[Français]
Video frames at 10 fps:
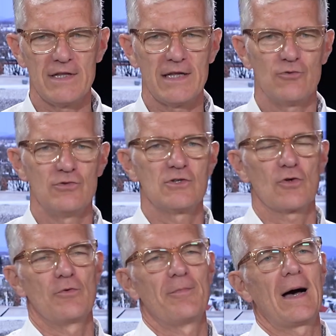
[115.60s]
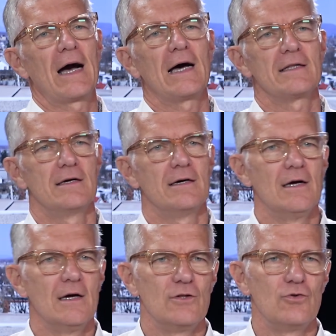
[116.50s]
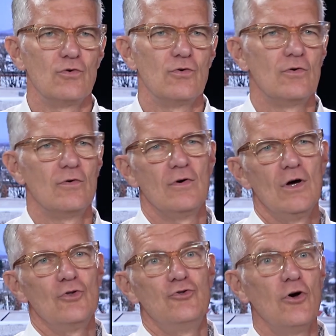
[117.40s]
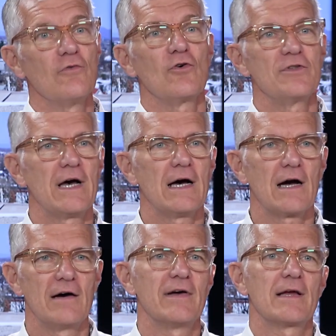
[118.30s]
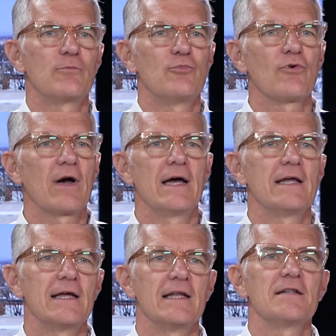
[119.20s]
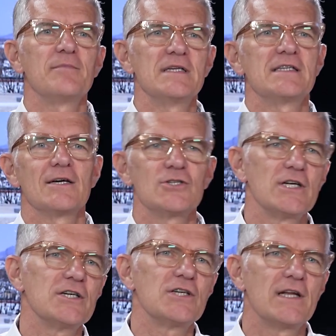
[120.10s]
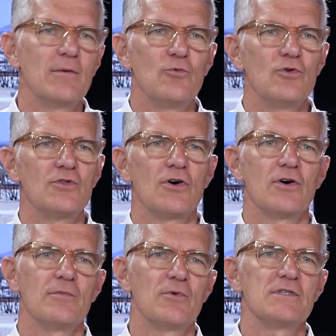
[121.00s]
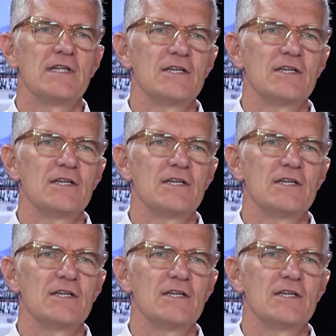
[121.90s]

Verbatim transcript: l'idée d'une sorte de parade d'œuvres d'art avec Buren, Annette Messager, Shanna Moulton, mais aussi